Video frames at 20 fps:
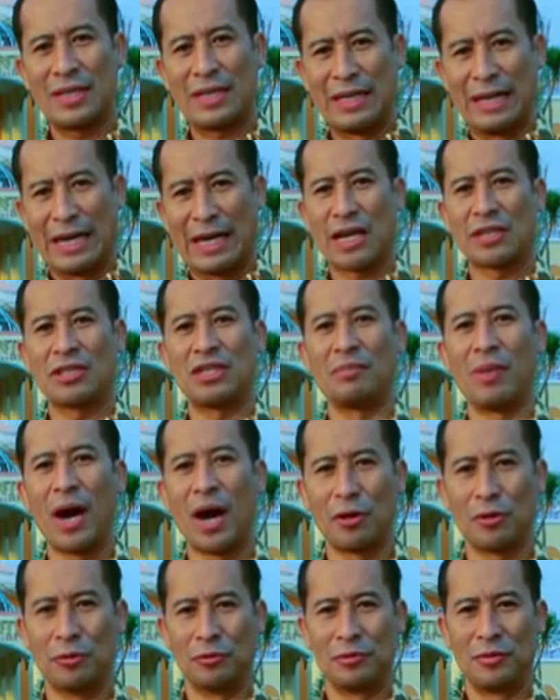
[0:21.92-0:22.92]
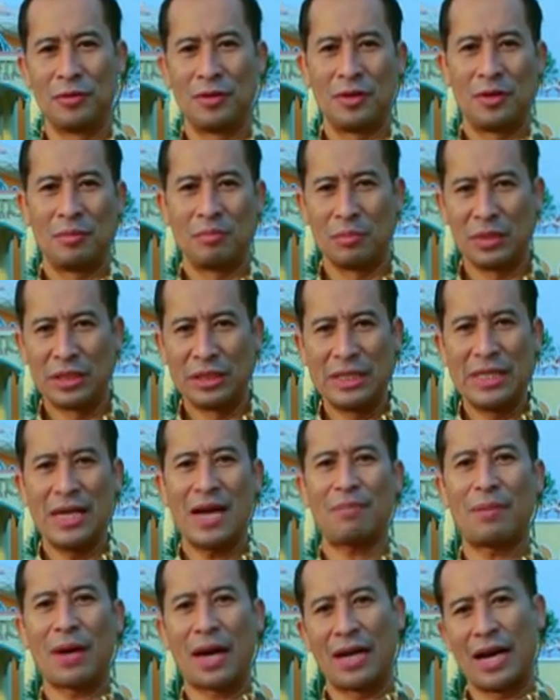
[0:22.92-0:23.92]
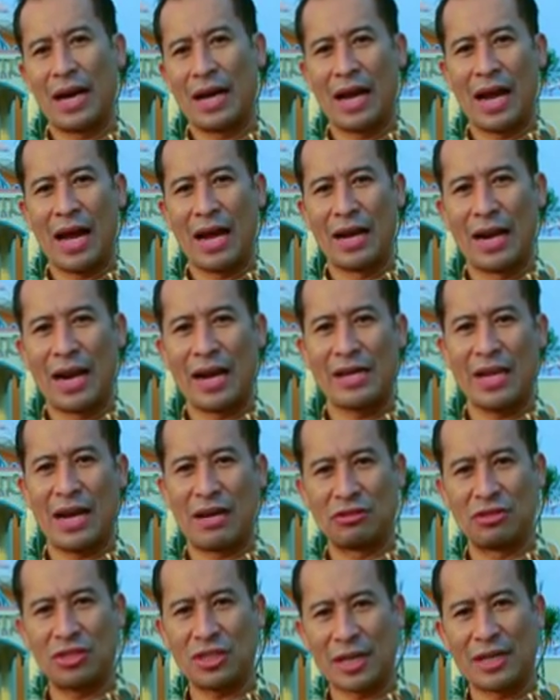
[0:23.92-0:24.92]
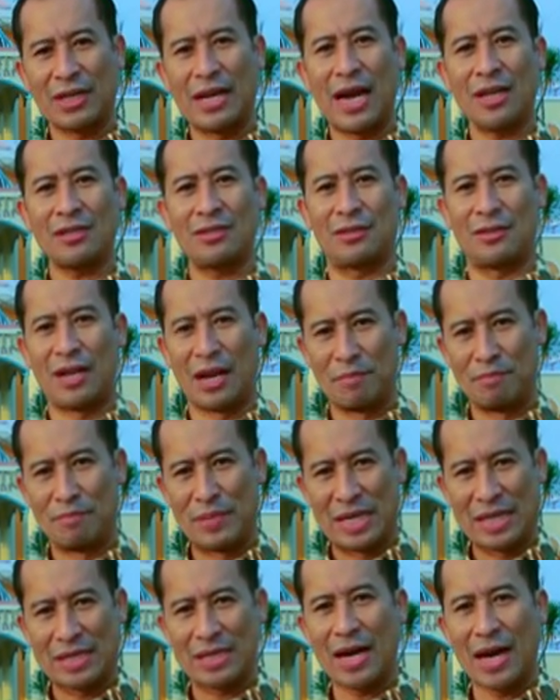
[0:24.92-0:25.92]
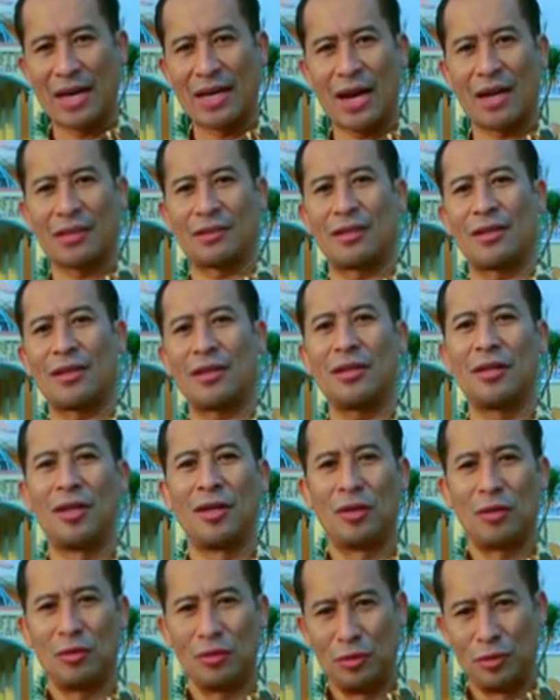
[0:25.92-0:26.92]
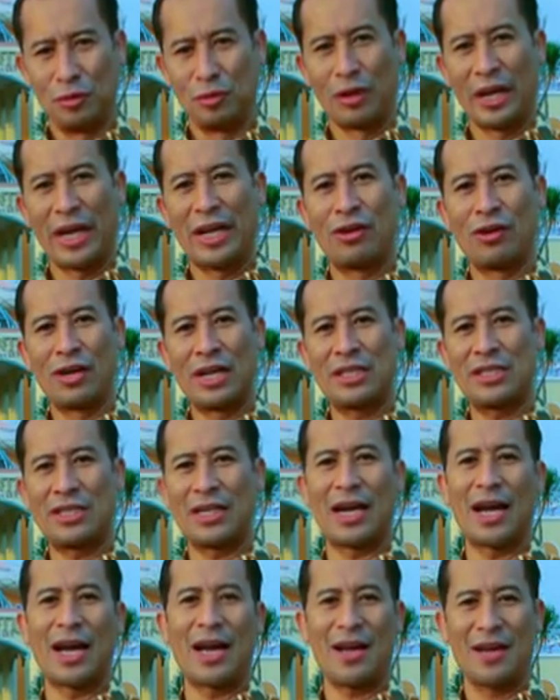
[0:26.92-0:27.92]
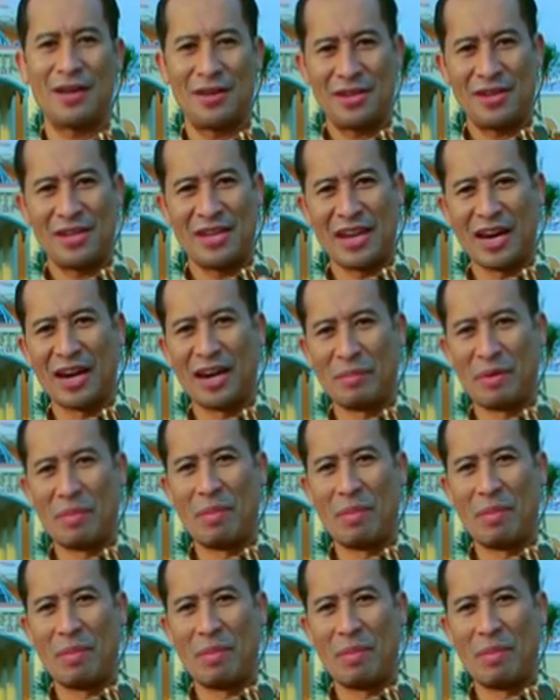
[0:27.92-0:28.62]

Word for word: Generasi Baru, menyiapkan anak-anak yang cerdas dan berkarakter untuk Indonesia yang lebih